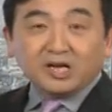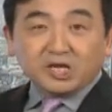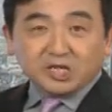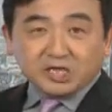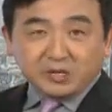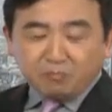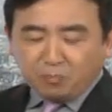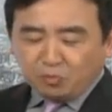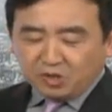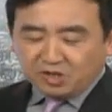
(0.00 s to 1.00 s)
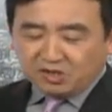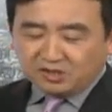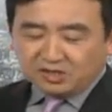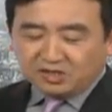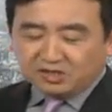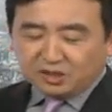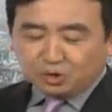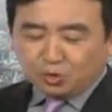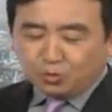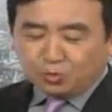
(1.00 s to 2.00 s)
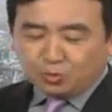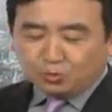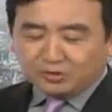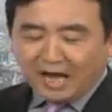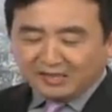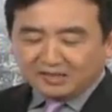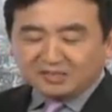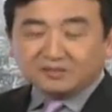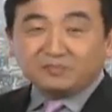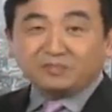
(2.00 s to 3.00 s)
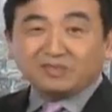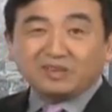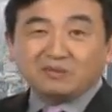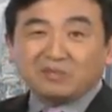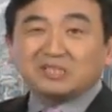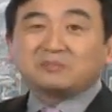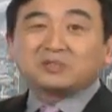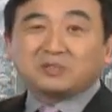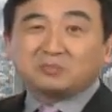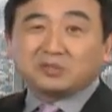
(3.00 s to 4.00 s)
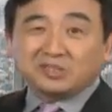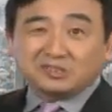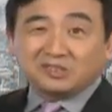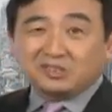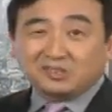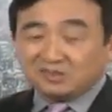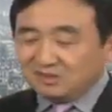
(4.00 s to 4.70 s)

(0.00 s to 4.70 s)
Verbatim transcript: 深不可测的中共党争。没什么深不可测的，